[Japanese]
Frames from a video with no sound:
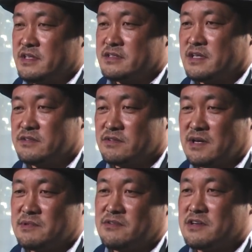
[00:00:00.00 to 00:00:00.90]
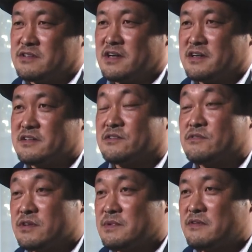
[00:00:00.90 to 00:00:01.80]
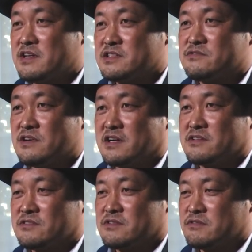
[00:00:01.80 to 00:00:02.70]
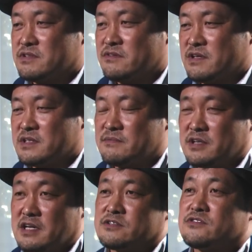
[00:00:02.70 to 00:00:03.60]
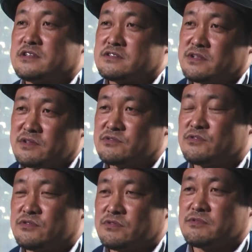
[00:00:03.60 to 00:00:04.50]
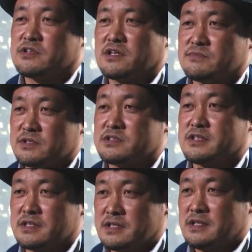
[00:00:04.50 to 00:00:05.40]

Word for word: ちゃんとカメラワーク考えて撮ればワンシーンワンカットで撮った方が多分感情が伝わるという思いがありまして。